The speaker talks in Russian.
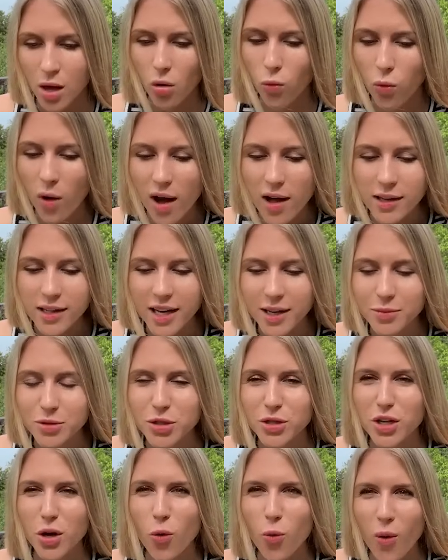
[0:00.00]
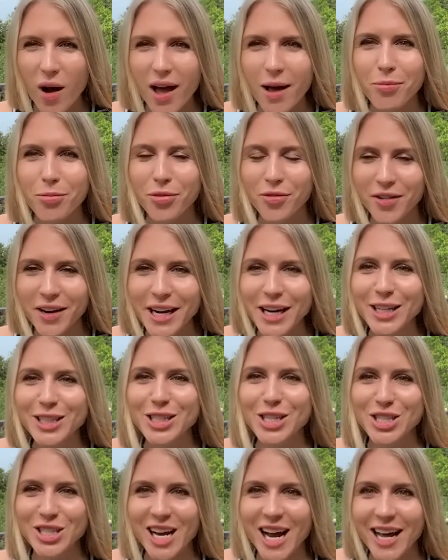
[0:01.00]
Welcome to the Web3
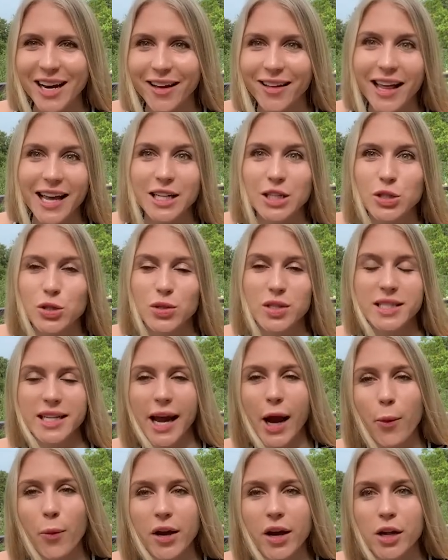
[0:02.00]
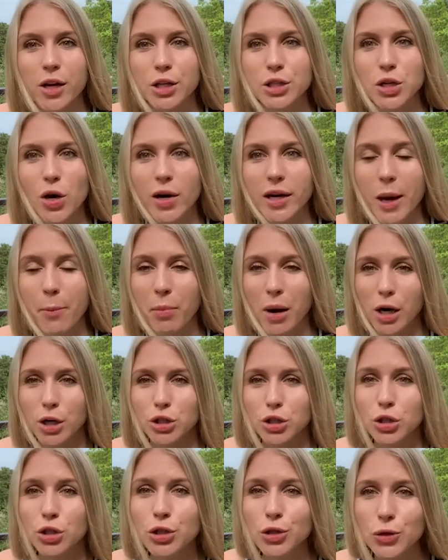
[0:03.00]
channel, and today we're gonna talk
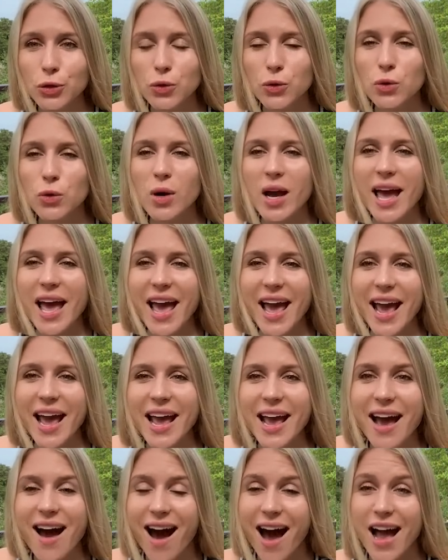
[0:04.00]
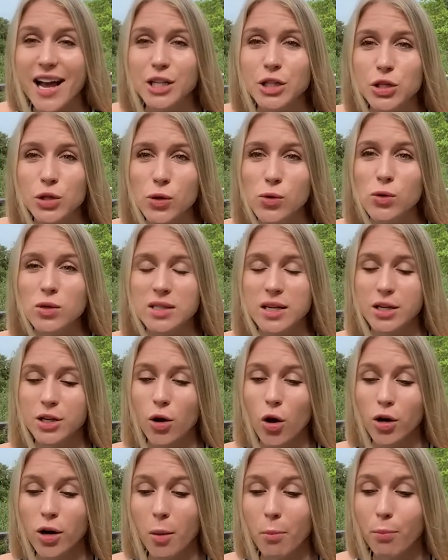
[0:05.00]
about new AI tools that
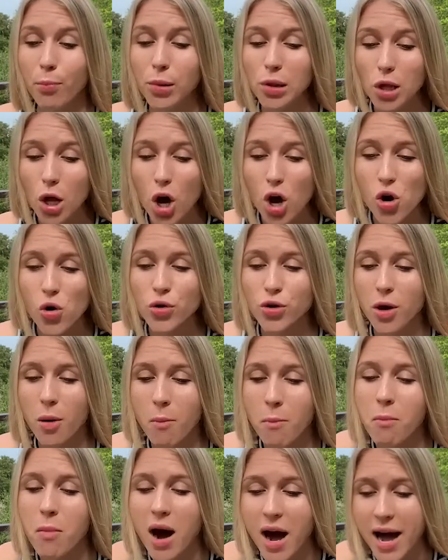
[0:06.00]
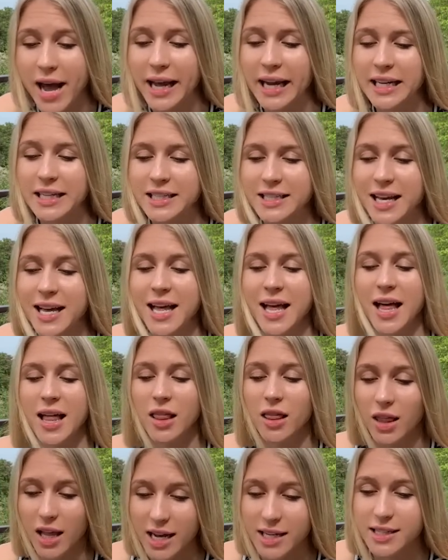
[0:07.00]
gonna blow your mind.
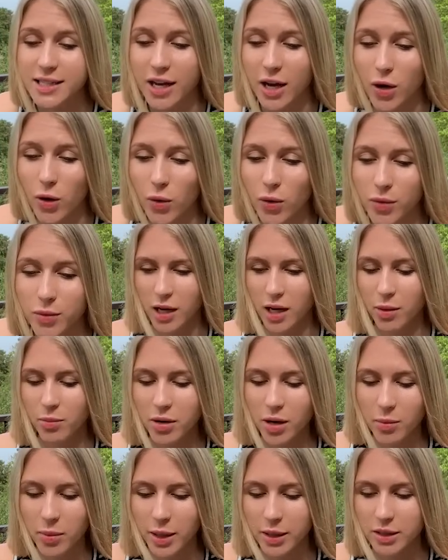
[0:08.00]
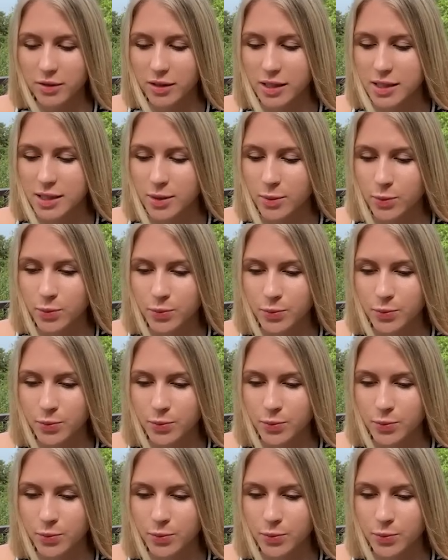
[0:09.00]
Let's go. Обрабатывается.